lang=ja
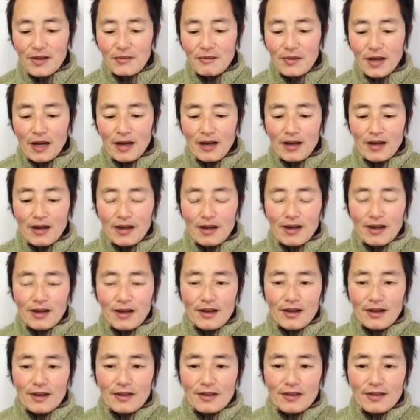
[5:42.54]
ま
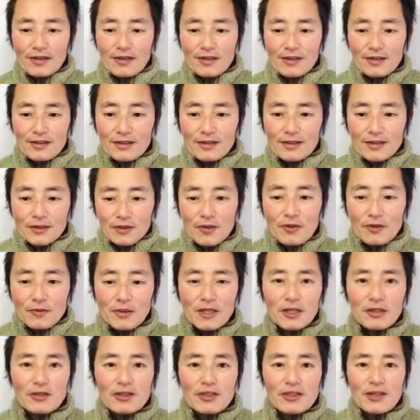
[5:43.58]
あ、すごく
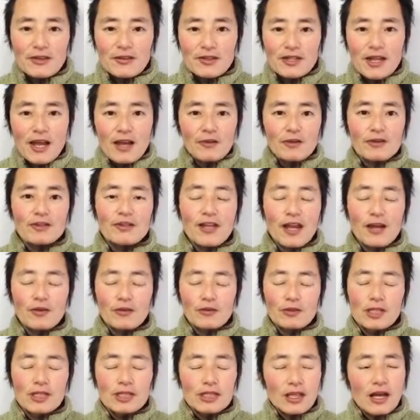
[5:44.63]
びっくりしたのは最後の最
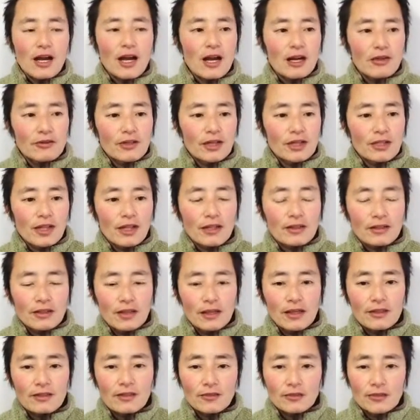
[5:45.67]
後にじかんはんぐらい経っ
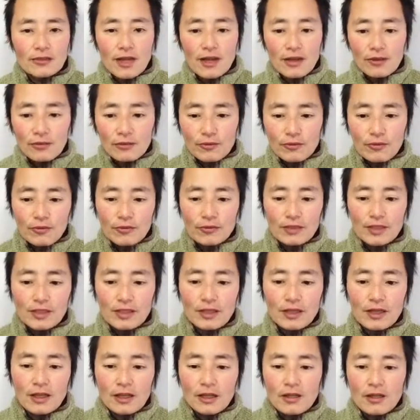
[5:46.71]
て、その最後の方
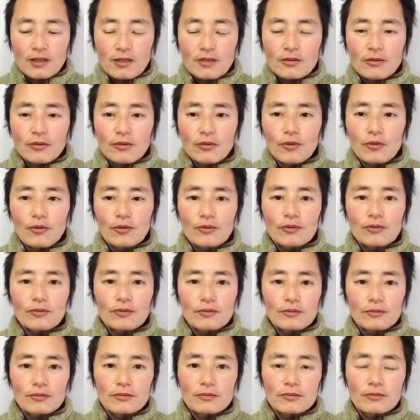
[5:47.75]
にその、
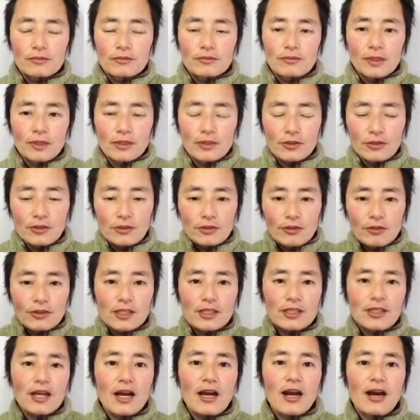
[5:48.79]
まあ、ずっと
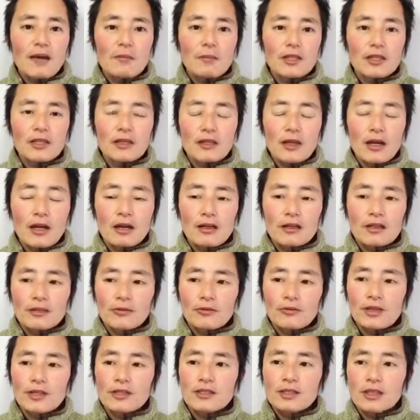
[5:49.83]
にじかんはん見てた
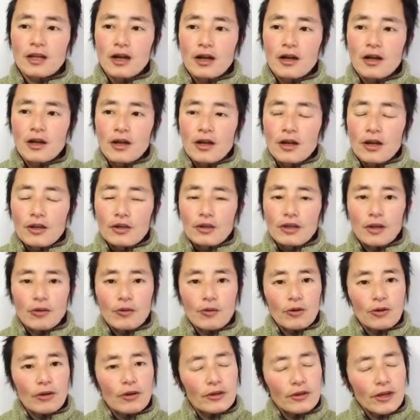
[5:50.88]
人たちが、いや
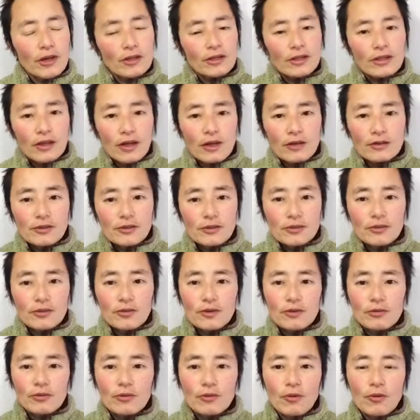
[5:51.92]
これは何か重要
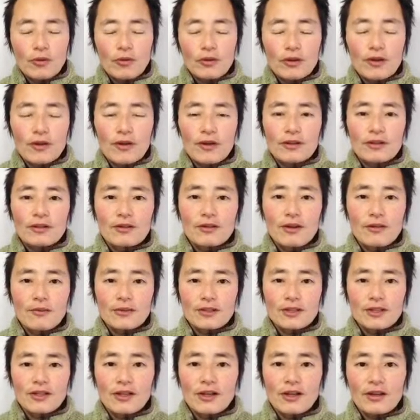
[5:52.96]
なことが行われてるかも
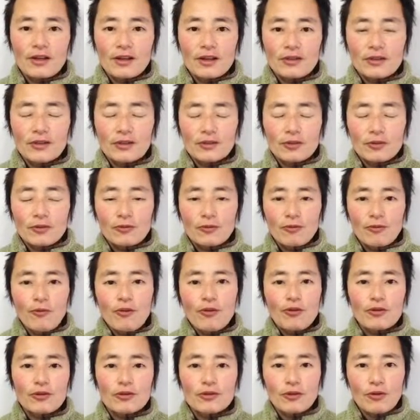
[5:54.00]
しれないからちょっと
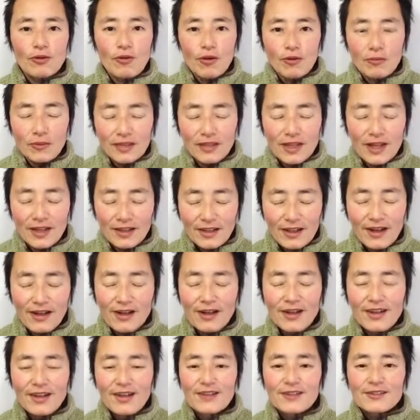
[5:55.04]
フォローしとこうみたいな、
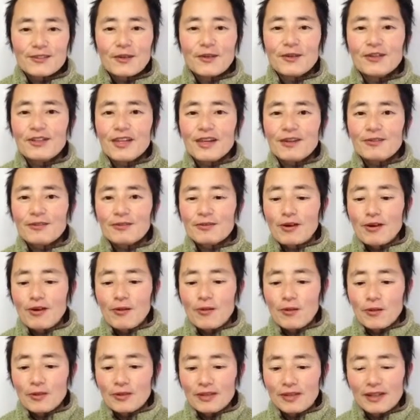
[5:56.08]
そんなことが
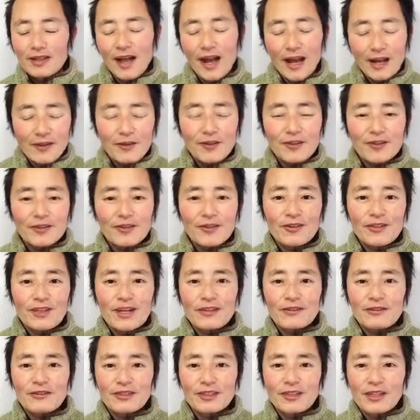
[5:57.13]
起こって、外国語
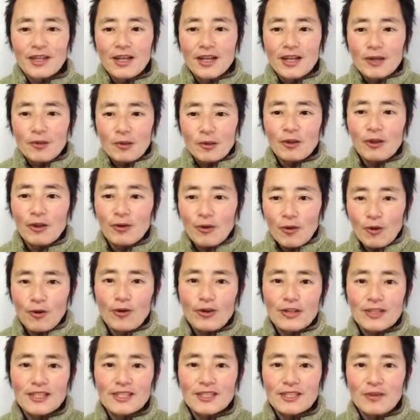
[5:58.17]
なのにこの
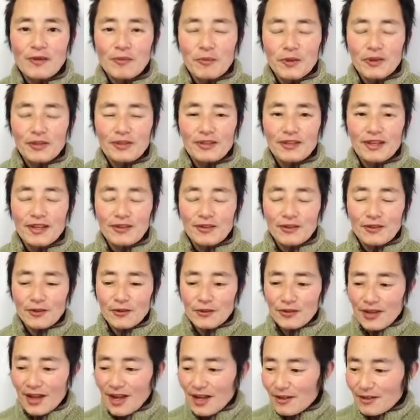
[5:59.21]
好奇心を持っているこ
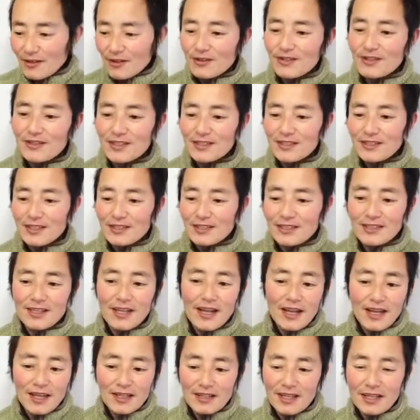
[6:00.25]
の外国人たち、
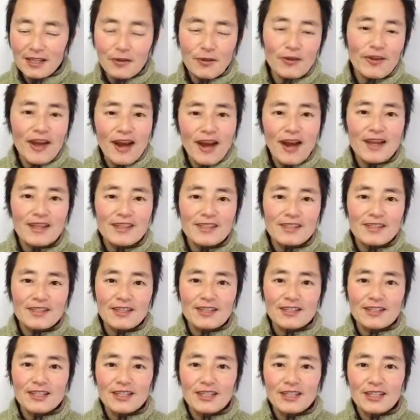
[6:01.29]
ネトゲ俳人
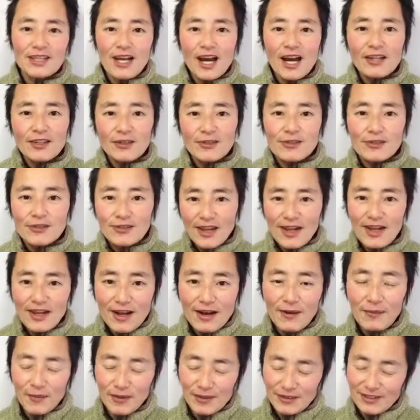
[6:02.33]
たち意外とす
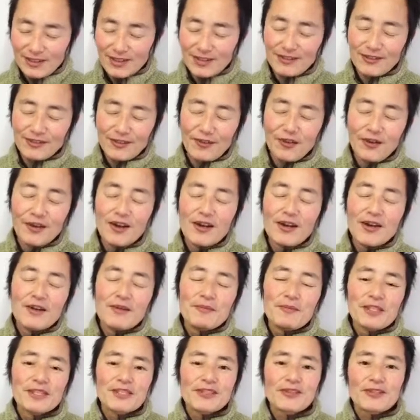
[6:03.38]
かもっていうのを、
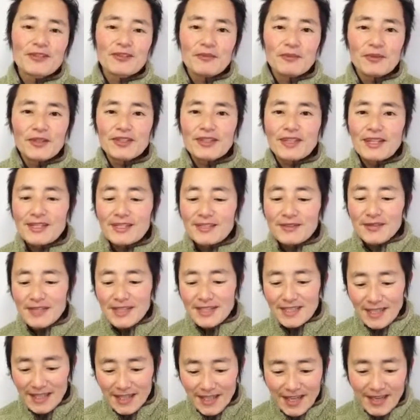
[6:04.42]
まあ、ちょっと思ったりしま
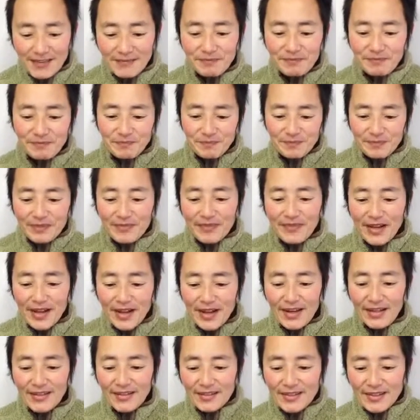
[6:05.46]
したね。
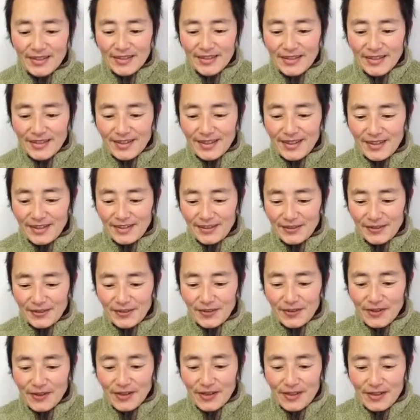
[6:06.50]
はい。えっ
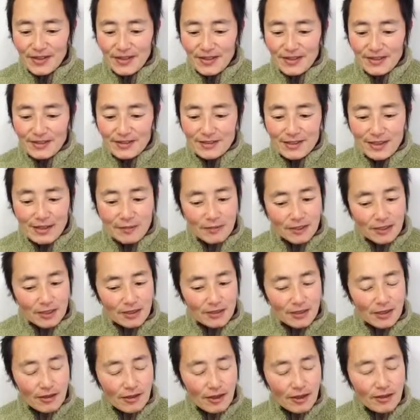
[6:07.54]
と、ちなみ
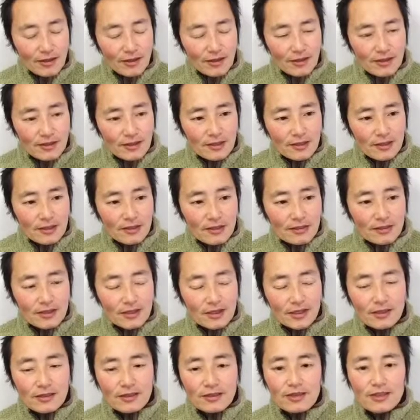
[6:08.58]
になんか
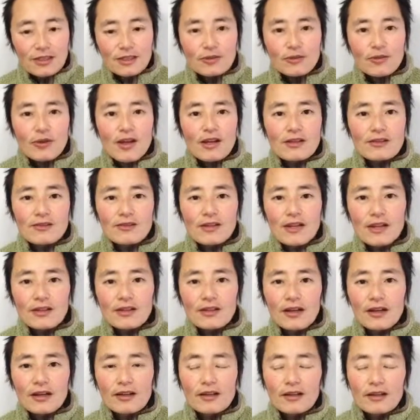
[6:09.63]

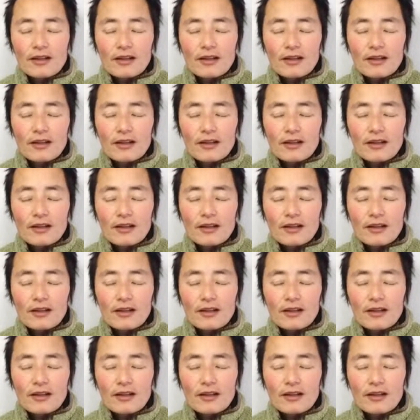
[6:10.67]
チンチントランスレーター